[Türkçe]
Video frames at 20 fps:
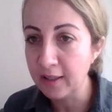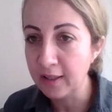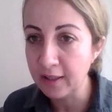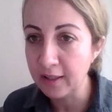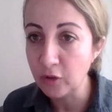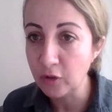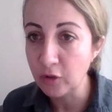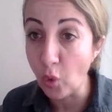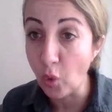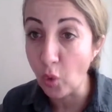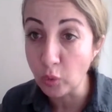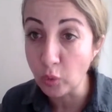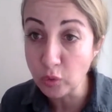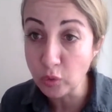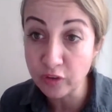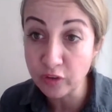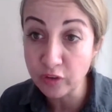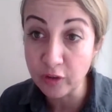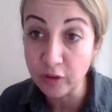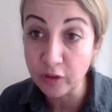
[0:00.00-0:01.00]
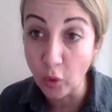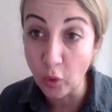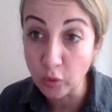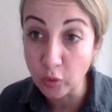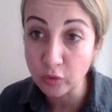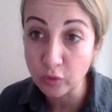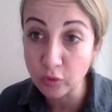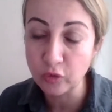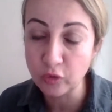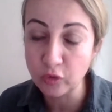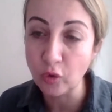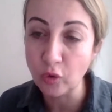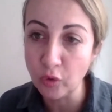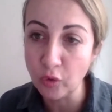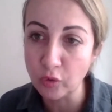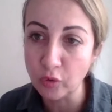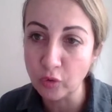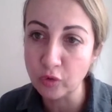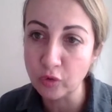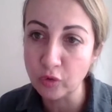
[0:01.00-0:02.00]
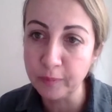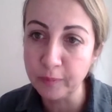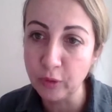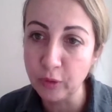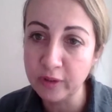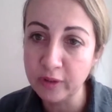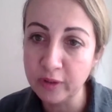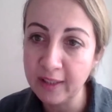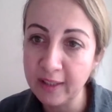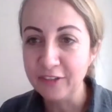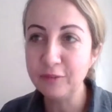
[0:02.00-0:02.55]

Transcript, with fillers: E, oldukça hmm. yoksul, çok yoksul bir.